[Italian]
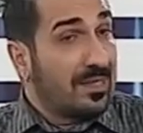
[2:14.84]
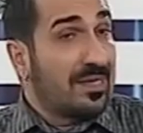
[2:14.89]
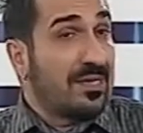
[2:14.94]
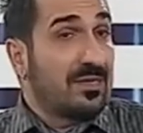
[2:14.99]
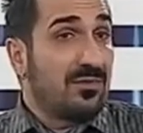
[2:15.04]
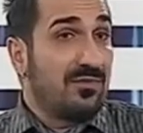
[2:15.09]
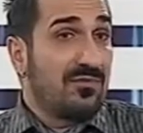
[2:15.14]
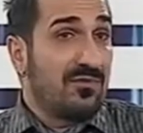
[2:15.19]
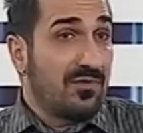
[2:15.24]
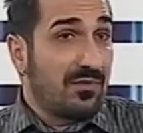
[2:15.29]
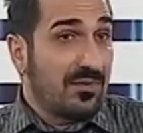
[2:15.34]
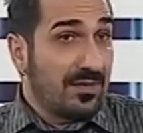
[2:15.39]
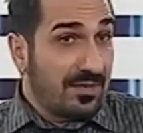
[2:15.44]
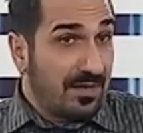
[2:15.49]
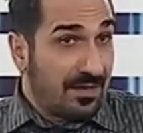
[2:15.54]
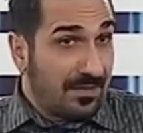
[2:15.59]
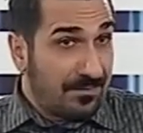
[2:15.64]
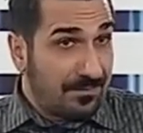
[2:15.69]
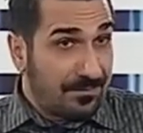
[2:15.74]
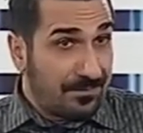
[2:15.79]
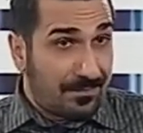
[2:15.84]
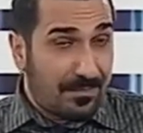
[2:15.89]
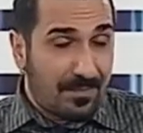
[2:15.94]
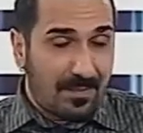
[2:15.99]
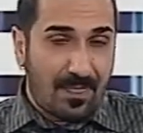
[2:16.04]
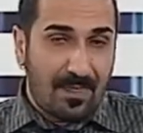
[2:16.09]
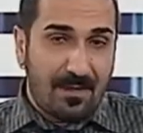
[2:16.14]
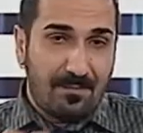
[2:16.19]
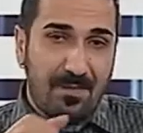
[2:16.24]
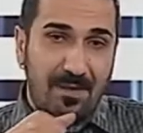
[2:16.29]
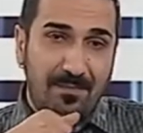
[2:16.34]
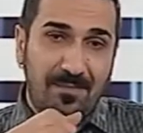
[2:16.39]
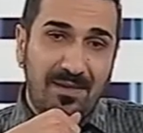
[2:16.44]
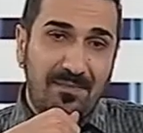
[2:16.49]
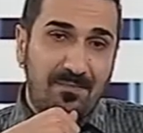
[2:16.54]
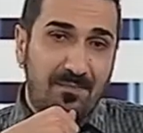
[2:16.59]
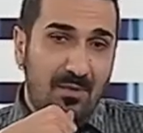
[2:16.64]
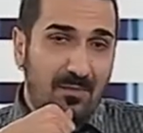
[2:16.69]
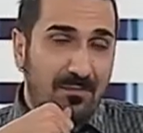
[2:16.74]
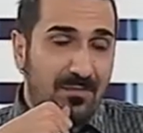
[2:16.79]
radiofonica, ah. ma per
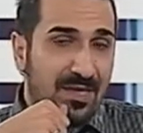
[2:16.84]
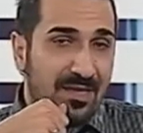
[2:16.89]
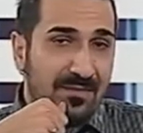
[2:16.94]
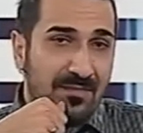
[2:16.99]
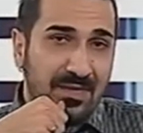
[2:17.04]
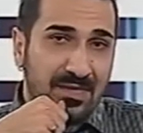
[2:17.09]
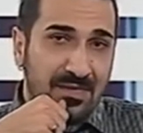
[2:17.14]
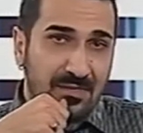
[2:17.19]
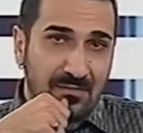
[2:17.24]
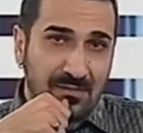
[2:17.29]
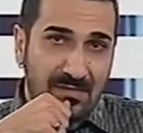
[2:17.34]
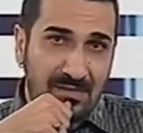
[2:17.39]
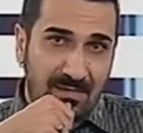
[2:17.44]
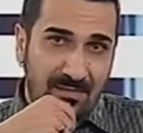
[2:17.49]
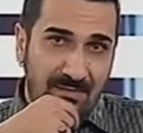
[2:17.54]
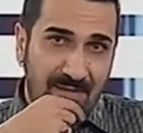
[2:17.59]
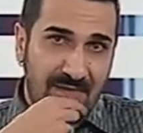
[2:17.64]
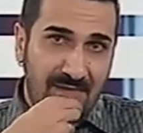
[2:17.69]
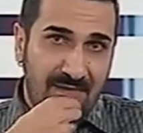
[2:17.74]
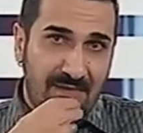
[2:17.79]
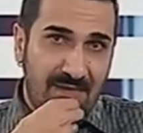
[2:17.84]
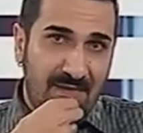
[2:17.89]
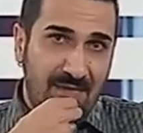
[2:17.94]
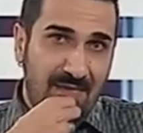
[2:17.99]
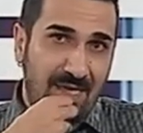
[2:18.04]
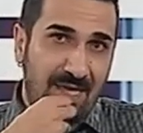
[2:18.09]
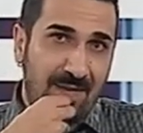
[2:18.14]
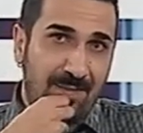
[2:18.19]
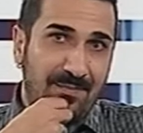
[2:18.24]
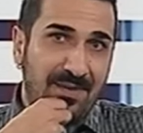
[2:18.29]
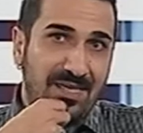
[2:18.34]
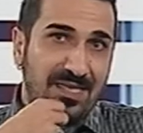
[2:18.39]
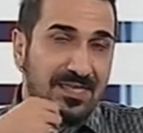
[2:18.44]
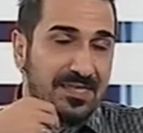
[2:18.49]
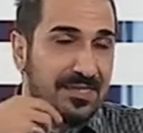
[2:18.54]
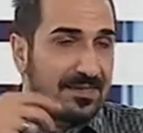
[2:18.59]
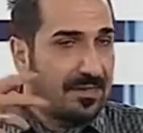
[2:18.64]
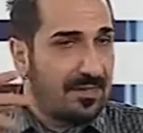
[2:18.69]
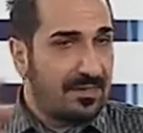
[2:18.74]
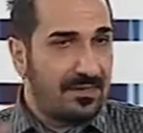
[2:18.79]
problemi esclusivamente
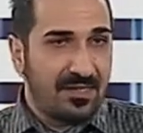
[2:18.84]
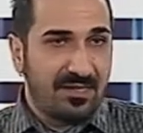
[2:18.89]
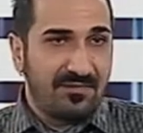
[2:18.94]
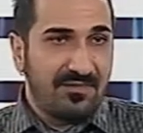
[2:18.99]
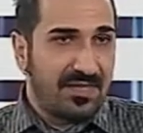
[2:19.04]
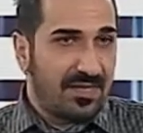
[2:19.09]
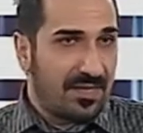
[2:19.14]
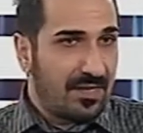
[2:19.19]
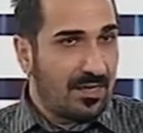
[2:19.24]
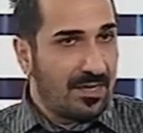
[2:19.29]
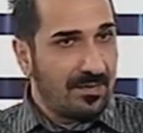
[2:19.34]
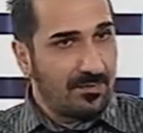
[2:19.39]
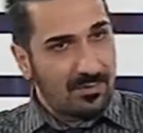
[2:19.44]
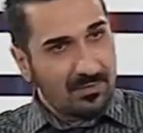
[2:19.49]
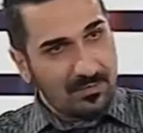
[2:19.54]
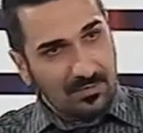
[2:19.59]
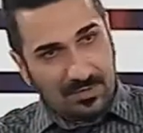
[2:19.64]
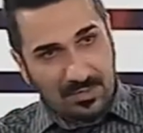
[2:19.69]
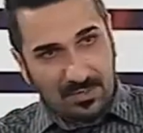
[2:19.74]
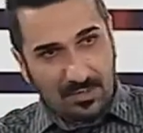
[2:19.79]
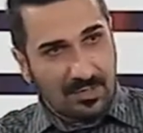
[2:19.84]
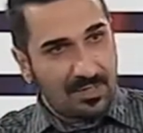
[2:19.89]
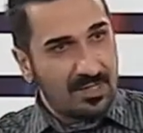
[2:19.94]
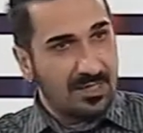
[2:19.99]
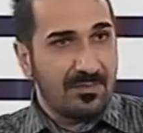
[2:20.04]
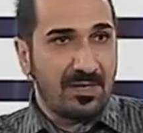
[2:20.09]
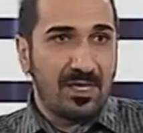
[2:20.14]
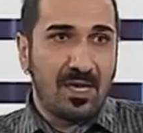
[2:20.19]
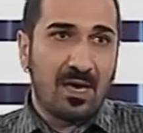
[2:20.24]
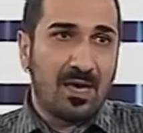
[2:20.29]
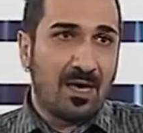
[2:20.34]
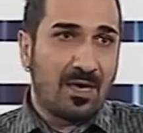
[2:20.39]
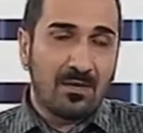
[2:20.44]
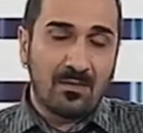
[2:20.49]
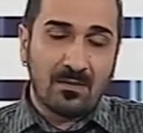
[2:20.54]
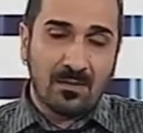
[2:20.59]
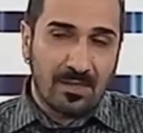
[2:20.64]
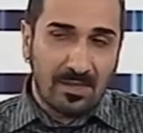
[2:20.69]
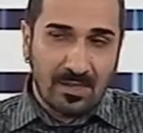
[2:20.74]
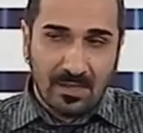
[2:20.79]
amministrativi tra la produzione di
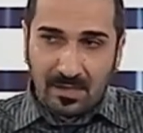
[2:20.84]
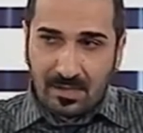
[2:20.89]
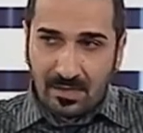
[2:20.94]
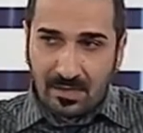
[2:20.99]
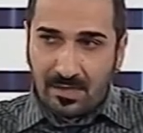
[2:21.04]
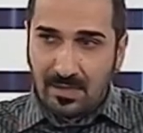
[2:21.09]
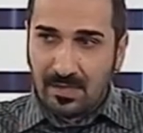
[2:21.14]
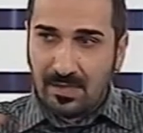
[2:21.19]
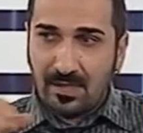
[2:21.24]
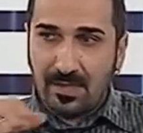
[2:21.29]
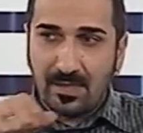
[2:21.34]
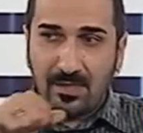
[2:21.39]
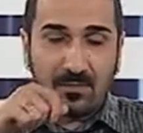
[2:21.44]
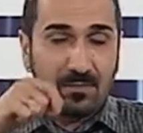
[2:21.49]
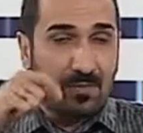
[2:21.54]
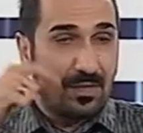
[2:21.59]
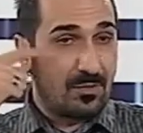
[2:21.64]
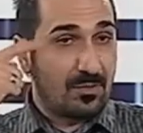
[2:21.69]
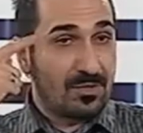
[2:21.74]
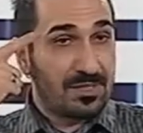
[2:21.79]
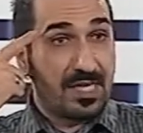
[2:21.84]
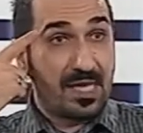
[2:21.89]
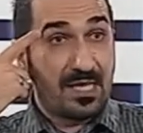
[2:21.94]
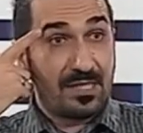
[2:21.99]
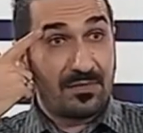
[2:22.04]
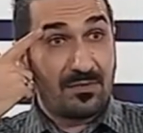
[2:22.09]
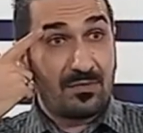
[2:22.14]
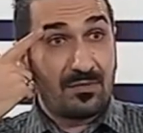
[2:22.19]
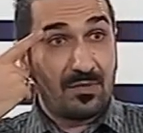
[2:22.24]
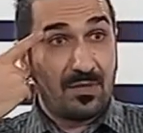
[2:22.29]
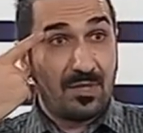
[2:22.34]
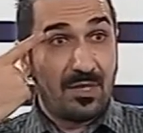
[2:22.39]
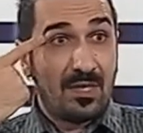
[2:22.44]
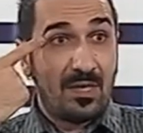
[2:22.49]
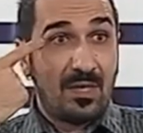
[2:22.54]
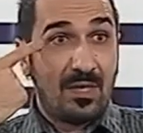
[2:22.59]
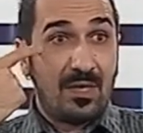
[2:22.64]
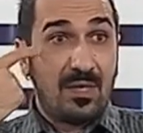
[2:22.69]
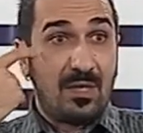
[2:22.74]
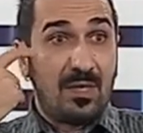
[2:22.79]
Milano e qualcos'altro.
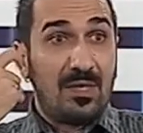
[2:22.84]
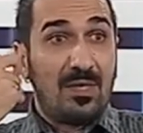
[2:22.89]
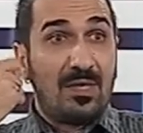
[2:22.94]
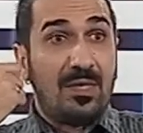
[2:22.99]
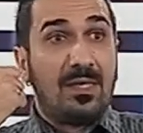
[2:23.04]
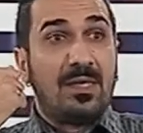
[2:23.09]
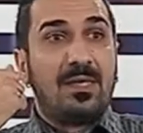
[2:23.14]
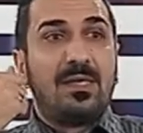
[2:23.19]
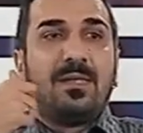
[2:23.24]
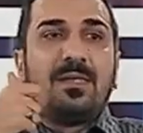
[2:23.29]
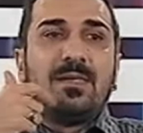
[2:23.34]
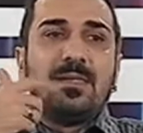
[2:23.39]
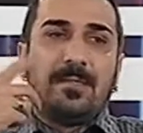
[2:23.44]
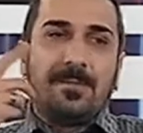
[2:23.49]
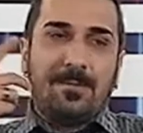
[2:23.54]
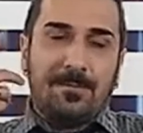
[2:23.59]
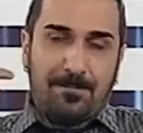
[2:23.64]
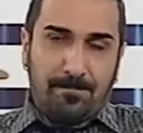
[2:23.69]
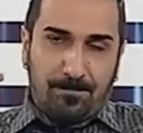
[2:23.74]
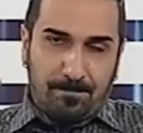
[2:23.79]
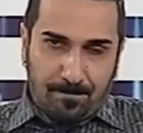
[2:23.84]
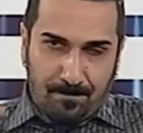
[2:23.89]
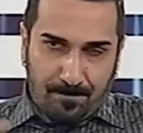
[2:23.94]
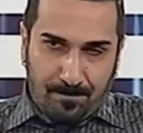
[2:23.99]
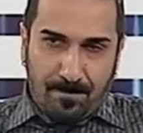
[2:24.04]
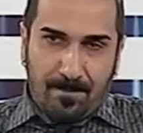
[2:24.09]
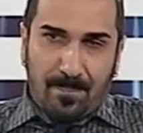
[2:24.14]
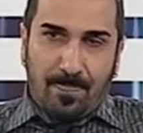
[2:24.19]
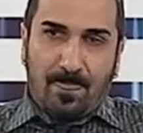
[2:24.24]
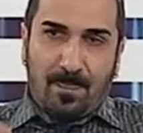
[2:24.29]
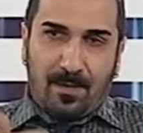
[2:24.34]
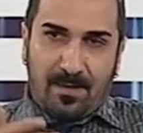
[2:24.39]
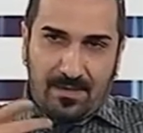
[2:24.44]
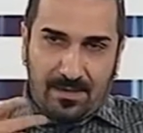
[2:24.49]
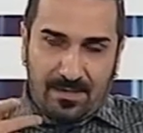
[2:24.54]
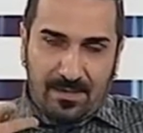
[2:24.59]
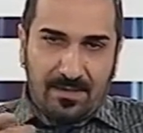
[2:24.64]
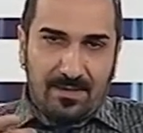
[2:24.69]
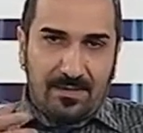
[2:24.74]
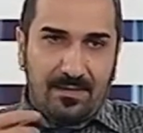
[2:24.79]
Promozione, cose, eccetera, eh, perché il
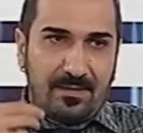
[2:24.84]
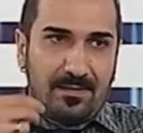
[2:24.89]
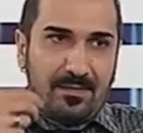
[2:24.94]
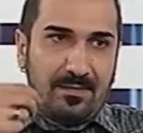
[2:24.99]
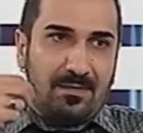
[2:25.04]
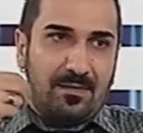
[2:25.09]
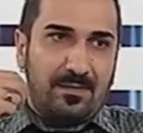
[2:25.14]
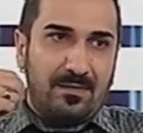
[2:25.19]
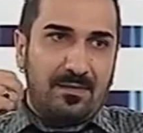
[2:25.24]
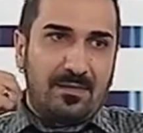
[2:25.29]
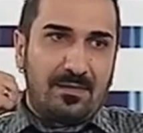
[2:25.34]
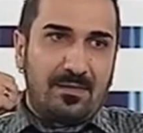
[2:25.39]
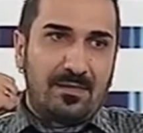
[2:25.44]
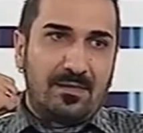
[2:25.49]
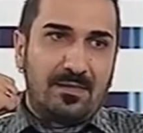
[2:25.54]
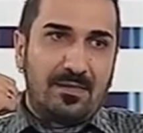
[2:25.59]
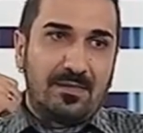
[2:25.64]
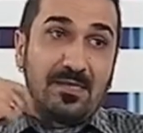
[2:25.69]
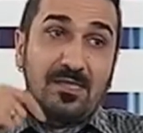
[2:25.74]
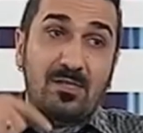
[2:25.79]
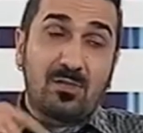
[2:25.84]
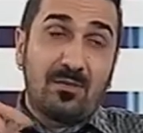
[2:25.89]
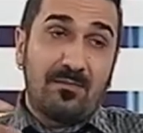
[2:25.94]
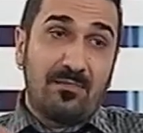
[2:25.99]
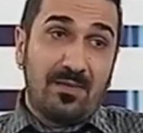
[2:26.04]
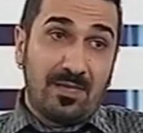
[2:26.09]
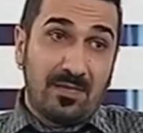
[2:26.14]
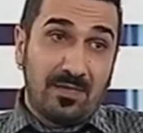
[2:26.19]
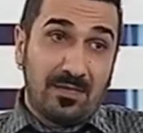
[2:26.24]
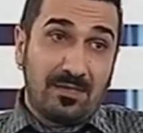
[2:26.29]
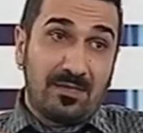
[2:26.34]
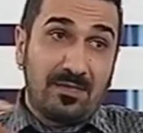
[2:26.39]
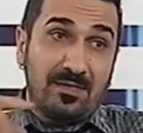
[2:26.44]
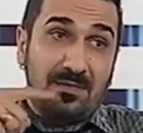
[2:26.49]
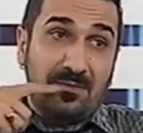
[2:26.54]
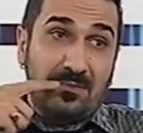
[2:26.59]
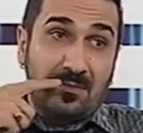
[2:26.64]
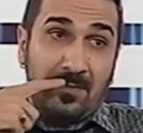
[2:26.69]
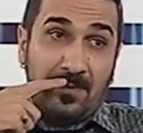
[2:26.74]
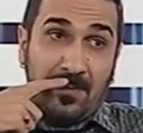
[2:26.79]
disco è molto più carino di quanti invece ce
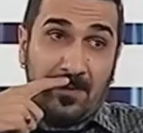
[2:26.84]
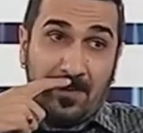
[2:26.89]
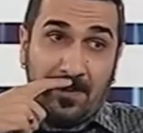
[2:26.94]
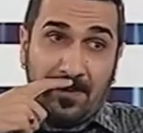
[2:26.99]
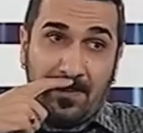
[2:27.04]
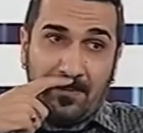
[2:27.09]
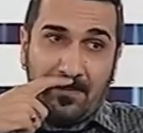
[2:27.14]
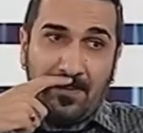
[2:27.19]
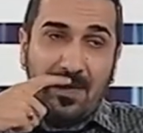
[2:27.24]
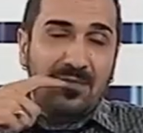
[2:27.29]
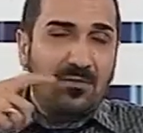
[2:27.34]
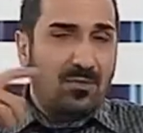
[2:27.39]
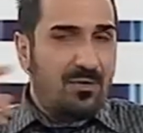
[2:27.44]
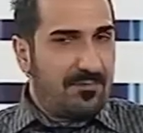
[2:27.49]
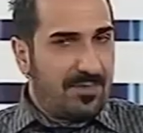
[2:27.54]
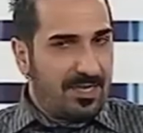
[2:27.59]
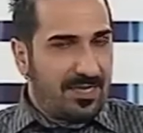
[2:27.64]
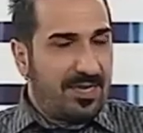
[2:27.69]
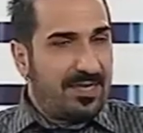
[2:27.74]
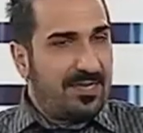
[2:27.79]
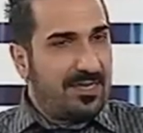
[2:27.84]
ne sono,